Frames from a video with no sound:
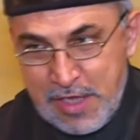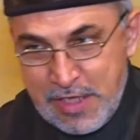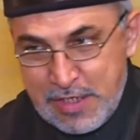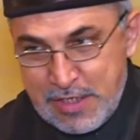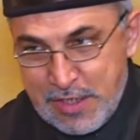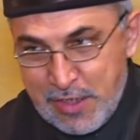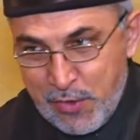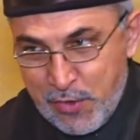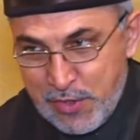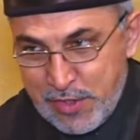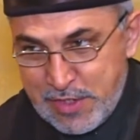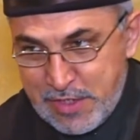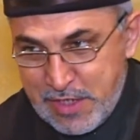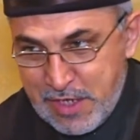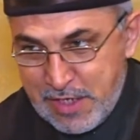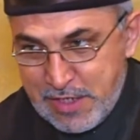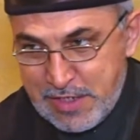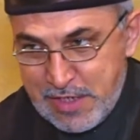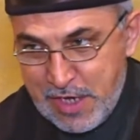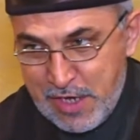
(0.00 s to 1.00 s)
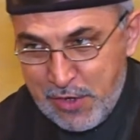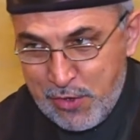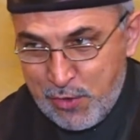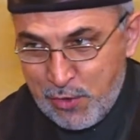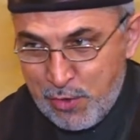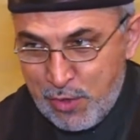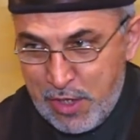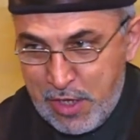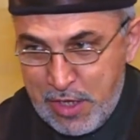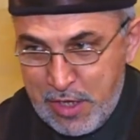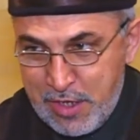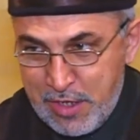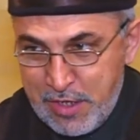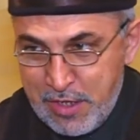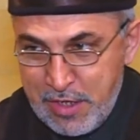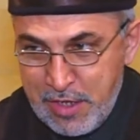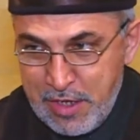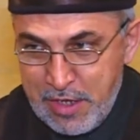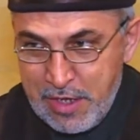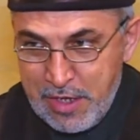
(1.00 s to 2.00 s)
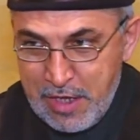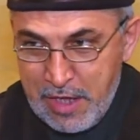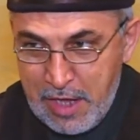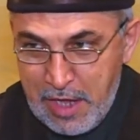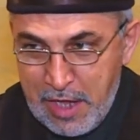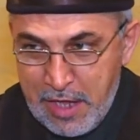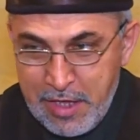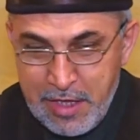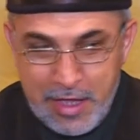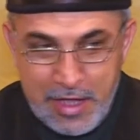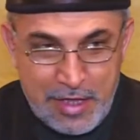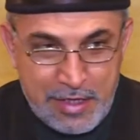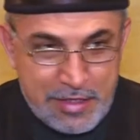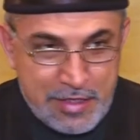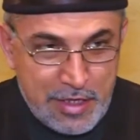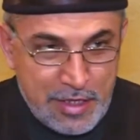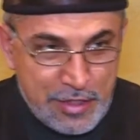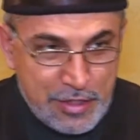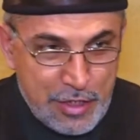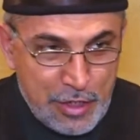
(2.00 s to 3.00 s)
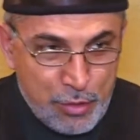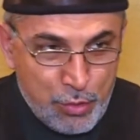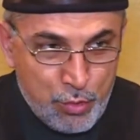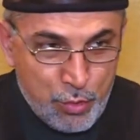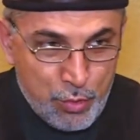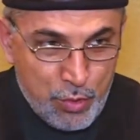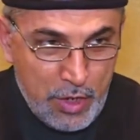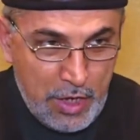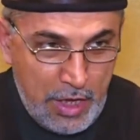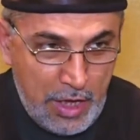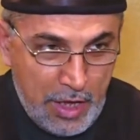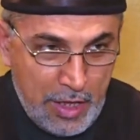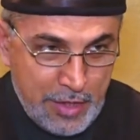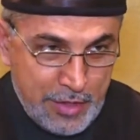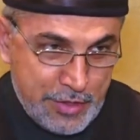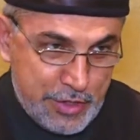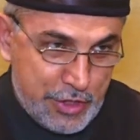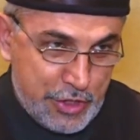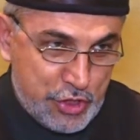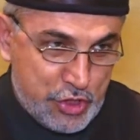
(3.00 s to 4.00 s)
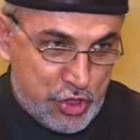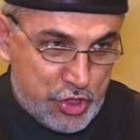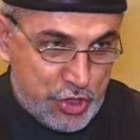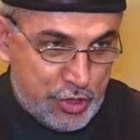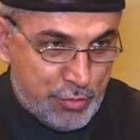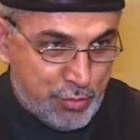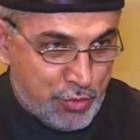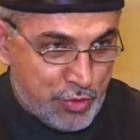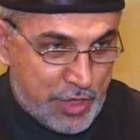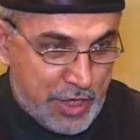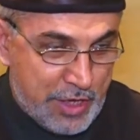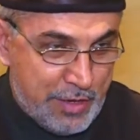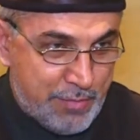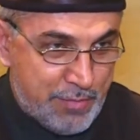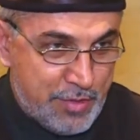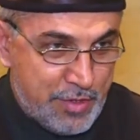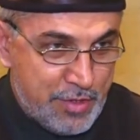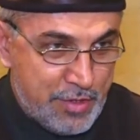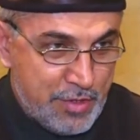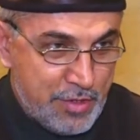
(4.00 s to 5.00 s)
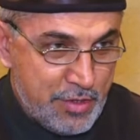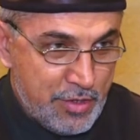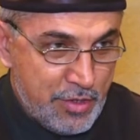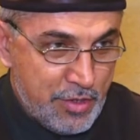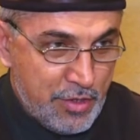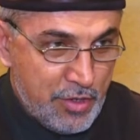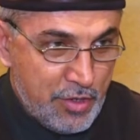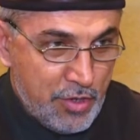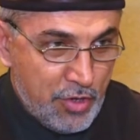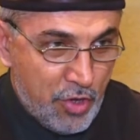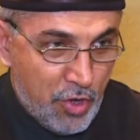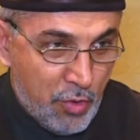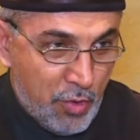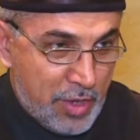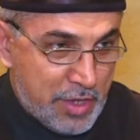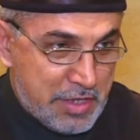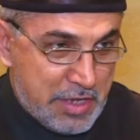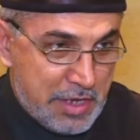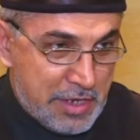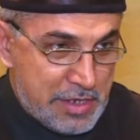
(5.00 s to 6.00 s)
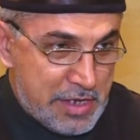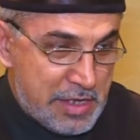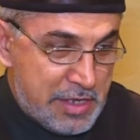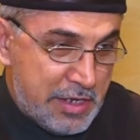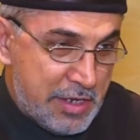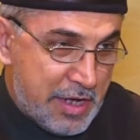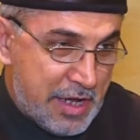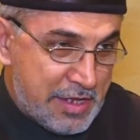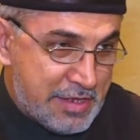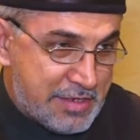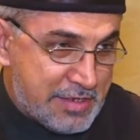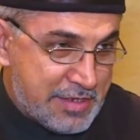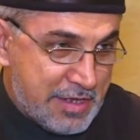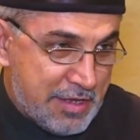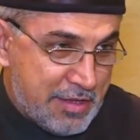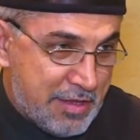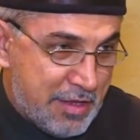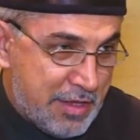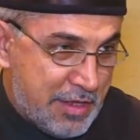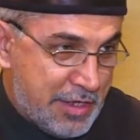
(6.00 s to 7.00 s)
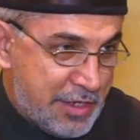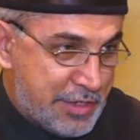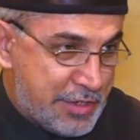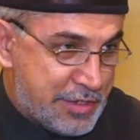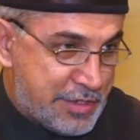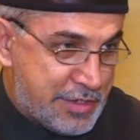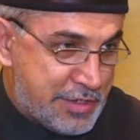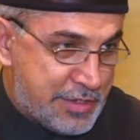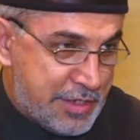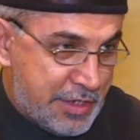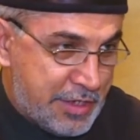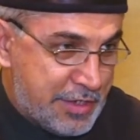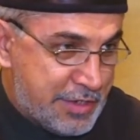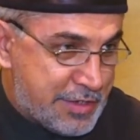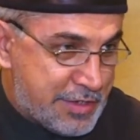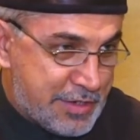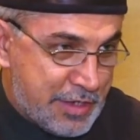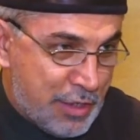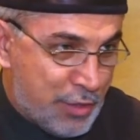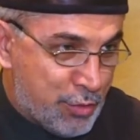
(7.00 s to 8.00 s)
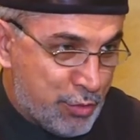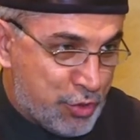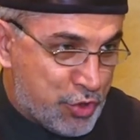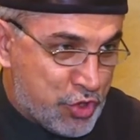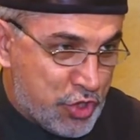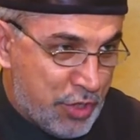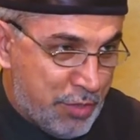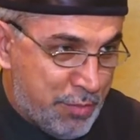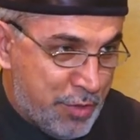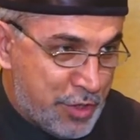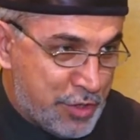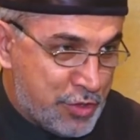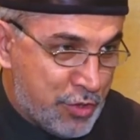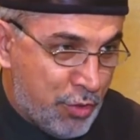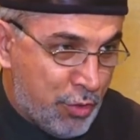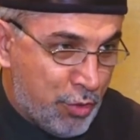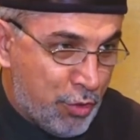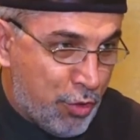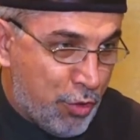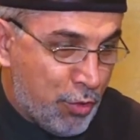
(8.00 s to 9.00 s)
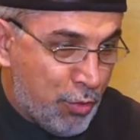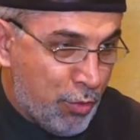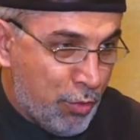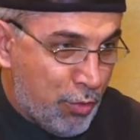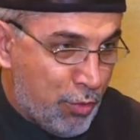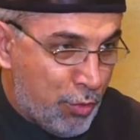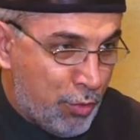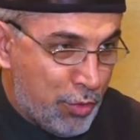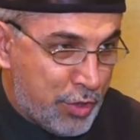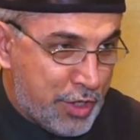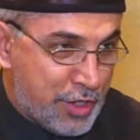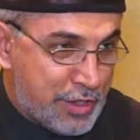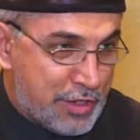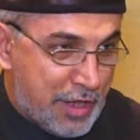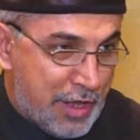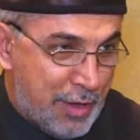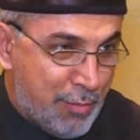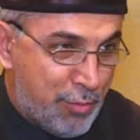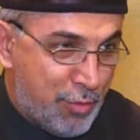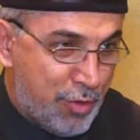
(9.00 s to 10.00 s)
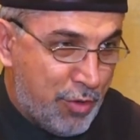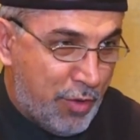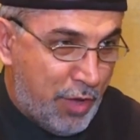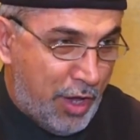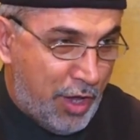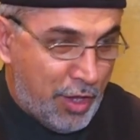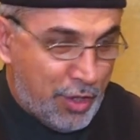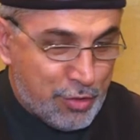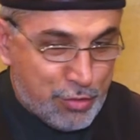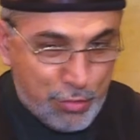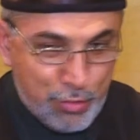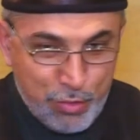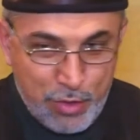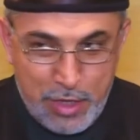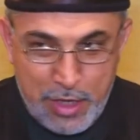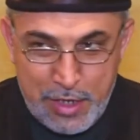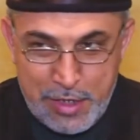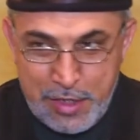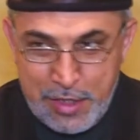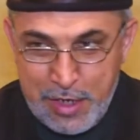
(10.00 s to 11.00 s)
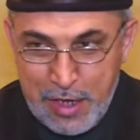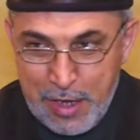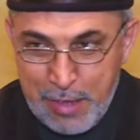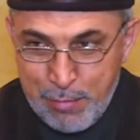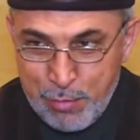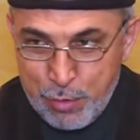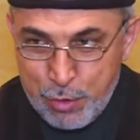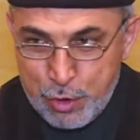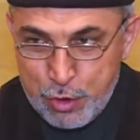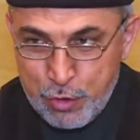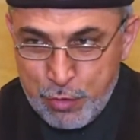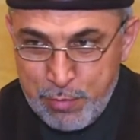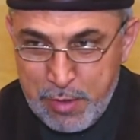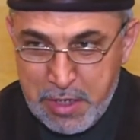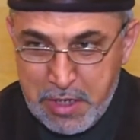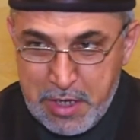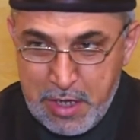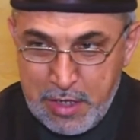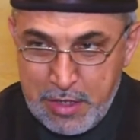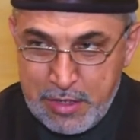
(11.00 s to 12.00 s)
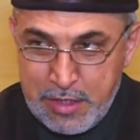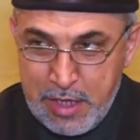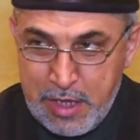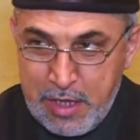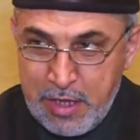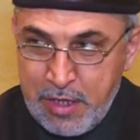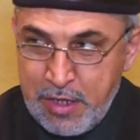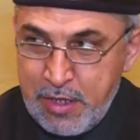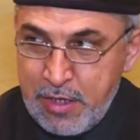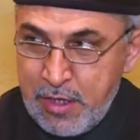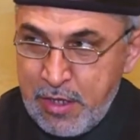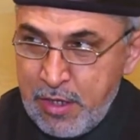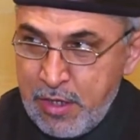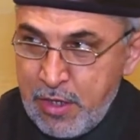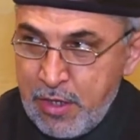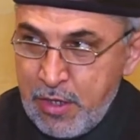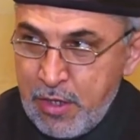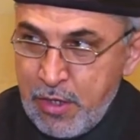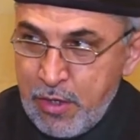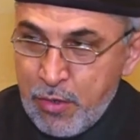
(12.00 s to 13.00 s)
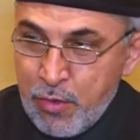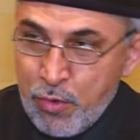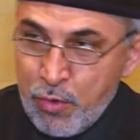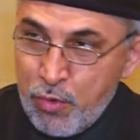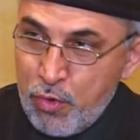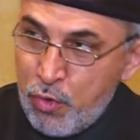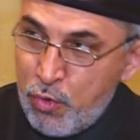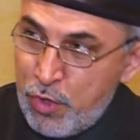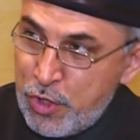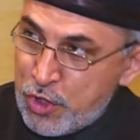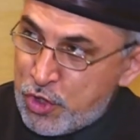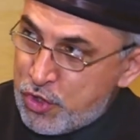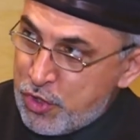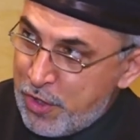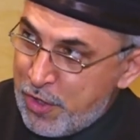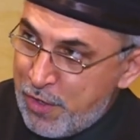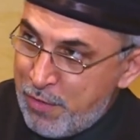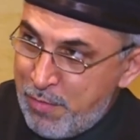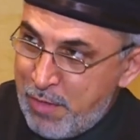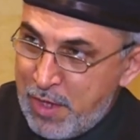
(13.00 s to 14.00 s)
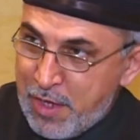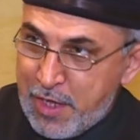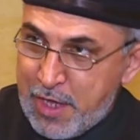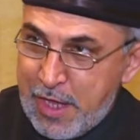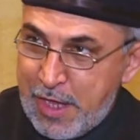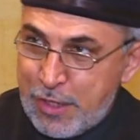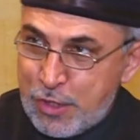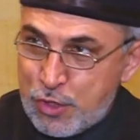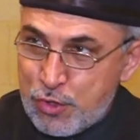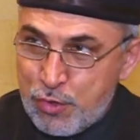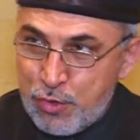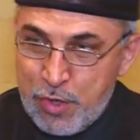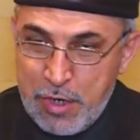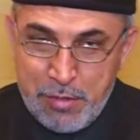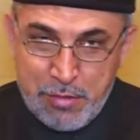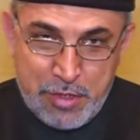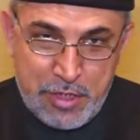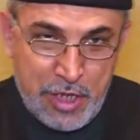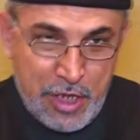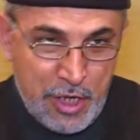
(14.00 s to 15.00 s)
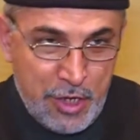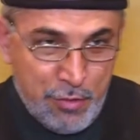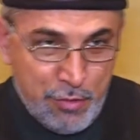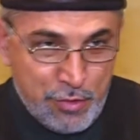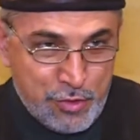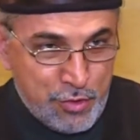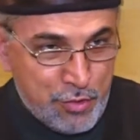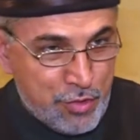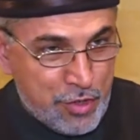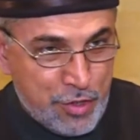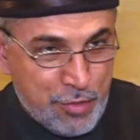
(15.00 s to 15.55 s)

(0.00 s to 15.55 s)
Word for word: Из-за того, что они отвернулись от своей веры. Знаете, братья, разумный человек в первую очередь будет стараться в своей семье поставить фундамент веры и богобоязненности. Он не будет проявлять спешку в заливке фундамента для магазина или для чего-то еще